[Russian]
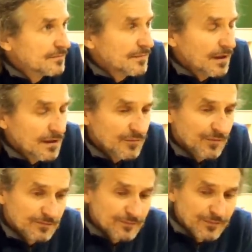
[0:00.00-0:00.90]
я как бы
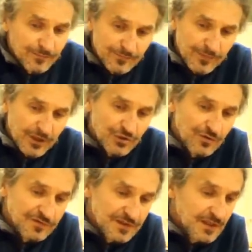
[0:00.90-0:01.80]

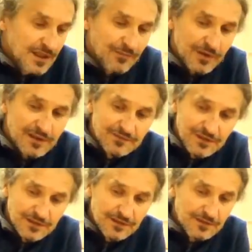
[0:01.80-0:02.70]
прошел все этапы
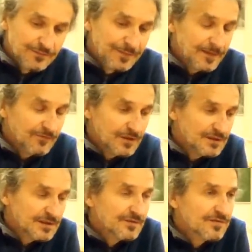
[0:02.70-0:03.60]
развития вот
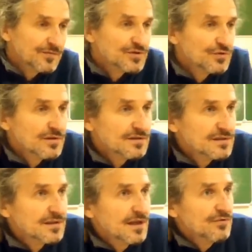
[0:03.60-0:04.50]
этих информационных
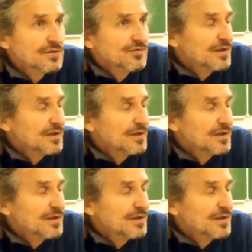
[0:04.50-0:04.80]
технологий.